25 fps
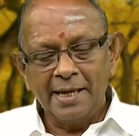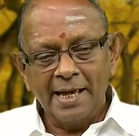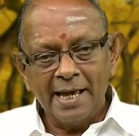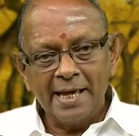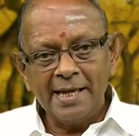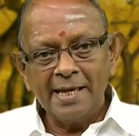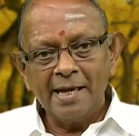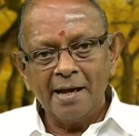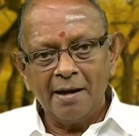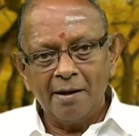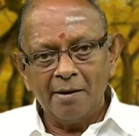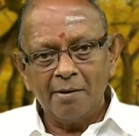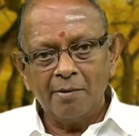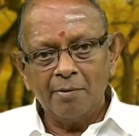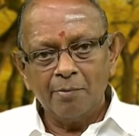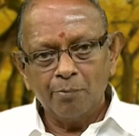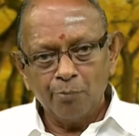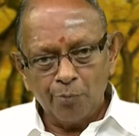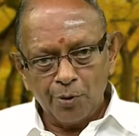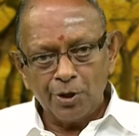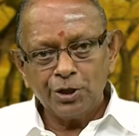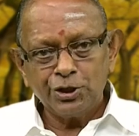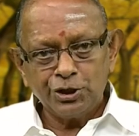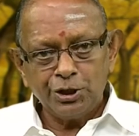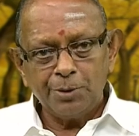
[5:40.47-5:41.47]
ஏயா
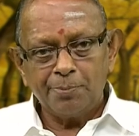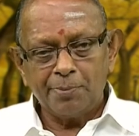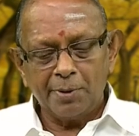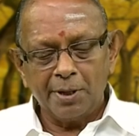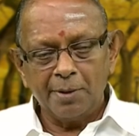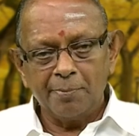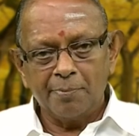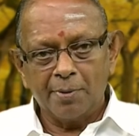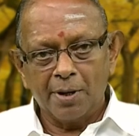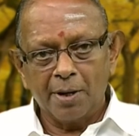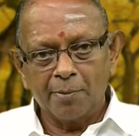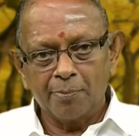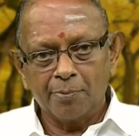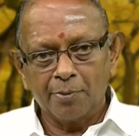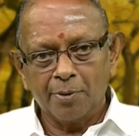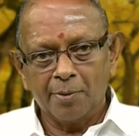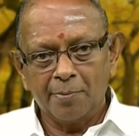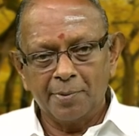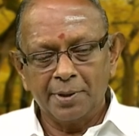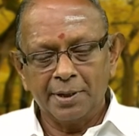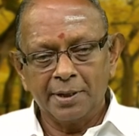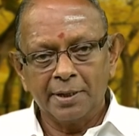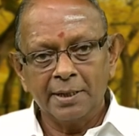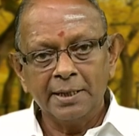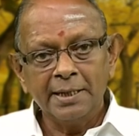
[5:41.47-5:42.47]
முயற்சி பண்ணி பார்ப்போம்
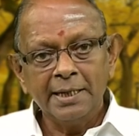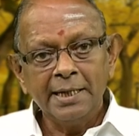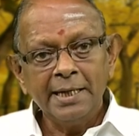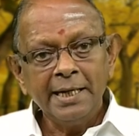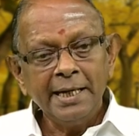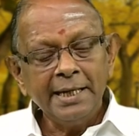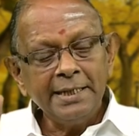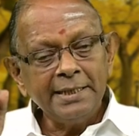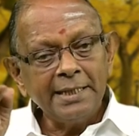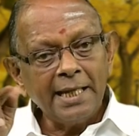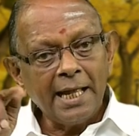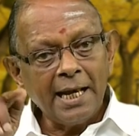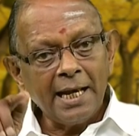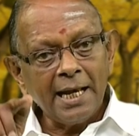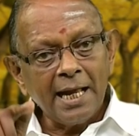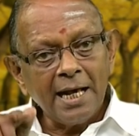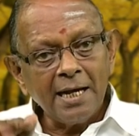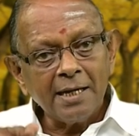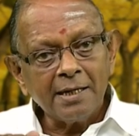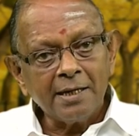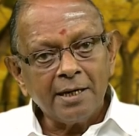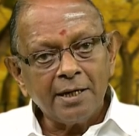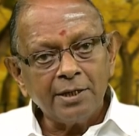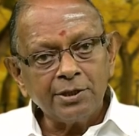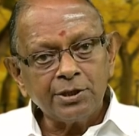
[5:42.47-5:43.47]
அப்படிங்கிற
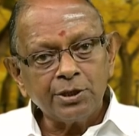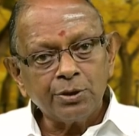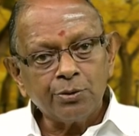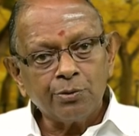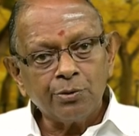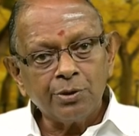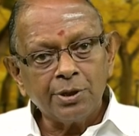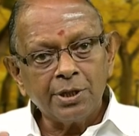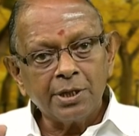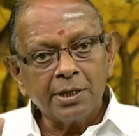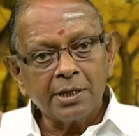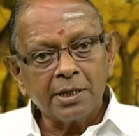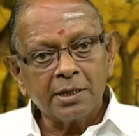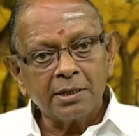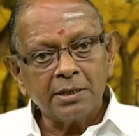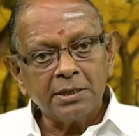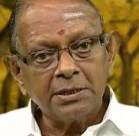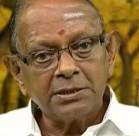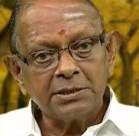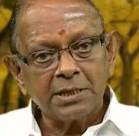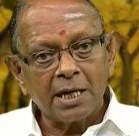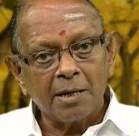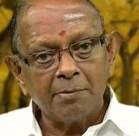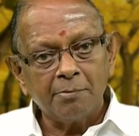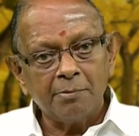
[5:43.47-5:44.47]
இதெல்லாம் கேட்டுக்கொண்டிருக்கிறது
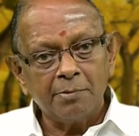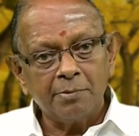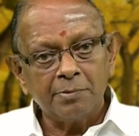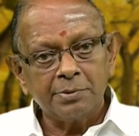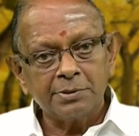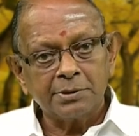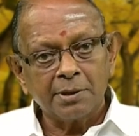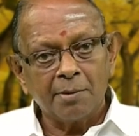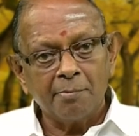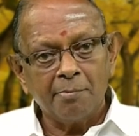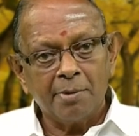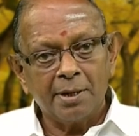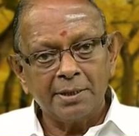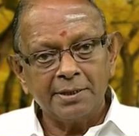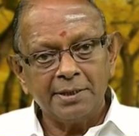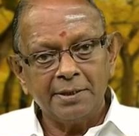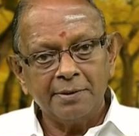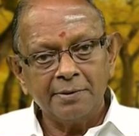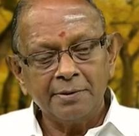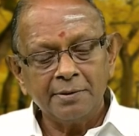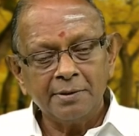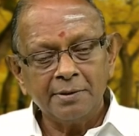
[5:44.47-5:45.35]
சம் சம்பாதி